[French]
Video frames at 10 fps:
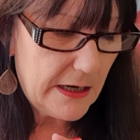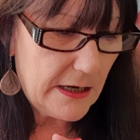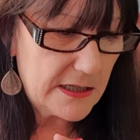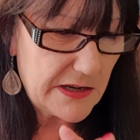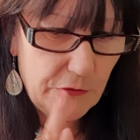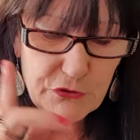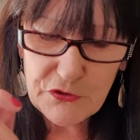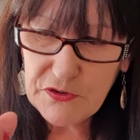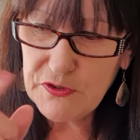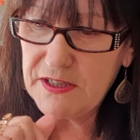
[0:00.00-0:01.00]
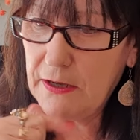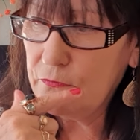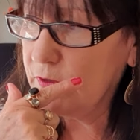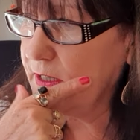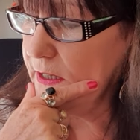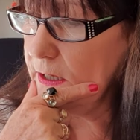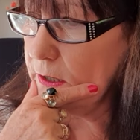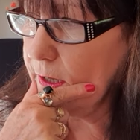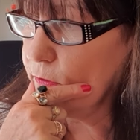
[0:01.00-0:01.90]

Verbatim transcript: j'avais autre chose aussi à vous dire.